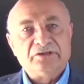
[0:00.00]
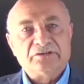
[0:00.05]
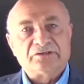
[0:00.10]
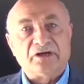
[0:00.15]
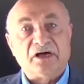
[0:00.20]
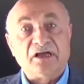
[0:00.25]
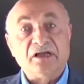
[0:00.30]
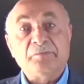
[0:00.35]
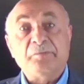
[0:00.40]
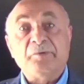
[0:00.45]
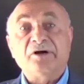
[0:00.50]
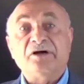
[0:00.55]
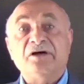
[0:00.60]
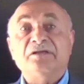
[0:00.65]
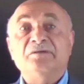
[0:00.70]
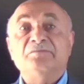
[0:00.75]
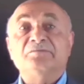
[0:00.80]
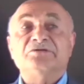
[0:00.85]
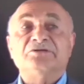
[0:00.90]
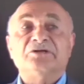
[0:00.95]
Sağlık
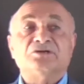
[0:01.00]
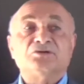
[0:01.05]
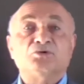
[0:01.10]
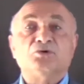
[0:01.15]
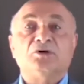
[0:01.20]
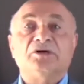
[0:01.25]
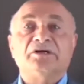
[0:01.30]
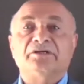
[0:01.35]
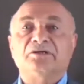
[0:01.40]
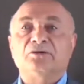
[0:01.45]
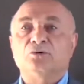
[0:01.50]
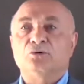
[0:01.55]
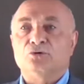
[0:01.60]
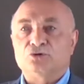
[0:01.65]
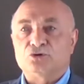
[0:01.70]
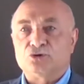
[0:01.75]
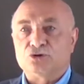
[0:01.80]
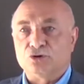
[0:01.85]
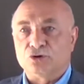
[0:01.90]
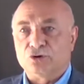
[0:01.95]
Bakanımızla sürekli
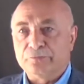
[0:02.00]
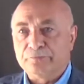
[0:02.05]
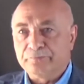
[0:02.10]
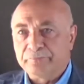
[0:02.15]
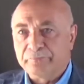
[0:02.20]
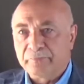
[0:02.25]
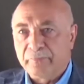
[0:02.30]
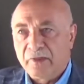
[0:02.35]
görüşüyorum.